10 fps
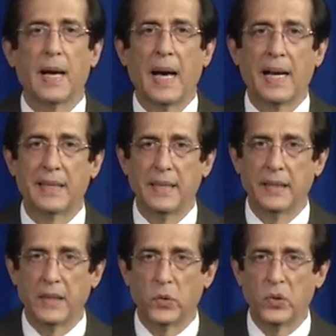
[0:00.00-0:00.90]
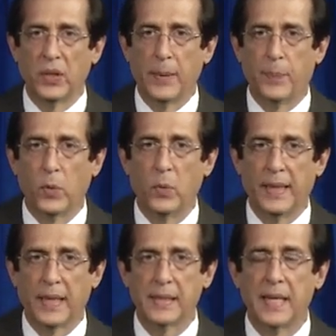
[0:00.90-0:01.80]
A las instituciones
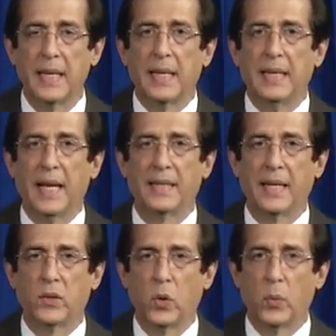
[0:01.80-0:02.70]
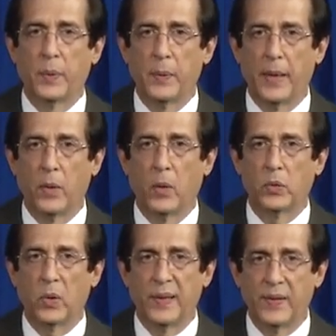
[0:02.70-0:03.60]
públicas y al sector privado
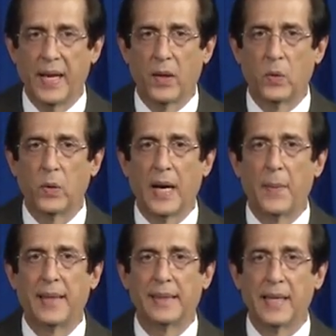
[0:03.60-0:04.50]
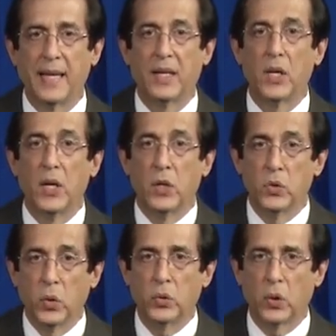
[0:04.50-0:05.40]
autorizado a mantener
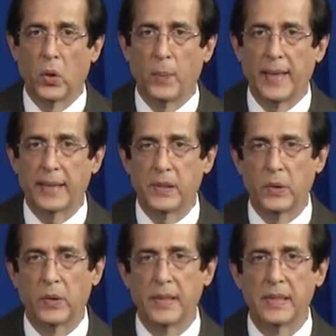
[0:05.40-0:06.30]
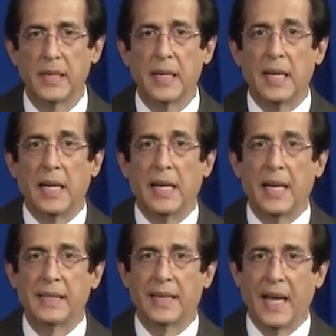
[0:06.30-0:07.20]
sus operaciones,
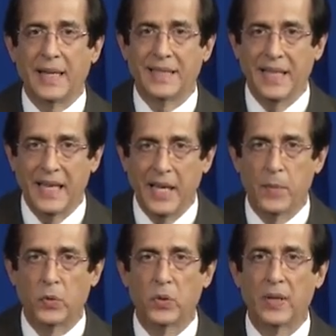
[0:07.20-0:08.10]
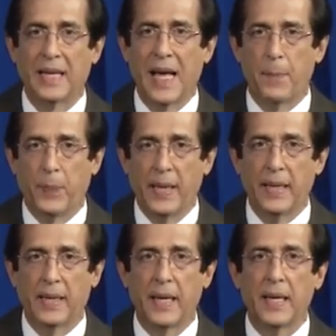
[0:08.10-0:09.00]
les exigimos que
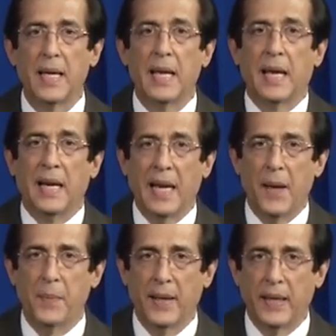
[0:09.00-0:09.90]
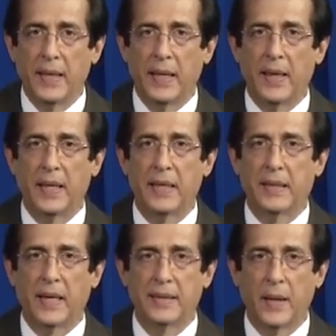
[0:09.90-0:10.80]
apliquen las medidas de
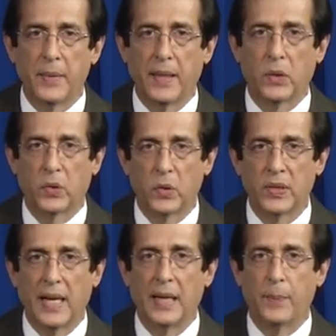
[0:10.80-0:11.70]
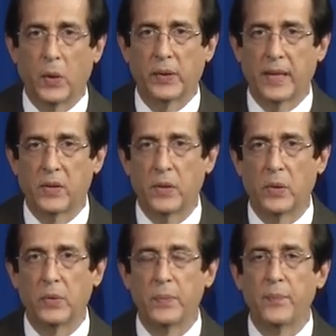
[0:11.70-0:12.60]
distanciamiento social y
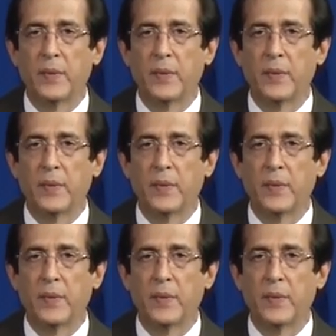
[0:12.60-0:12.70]
protección,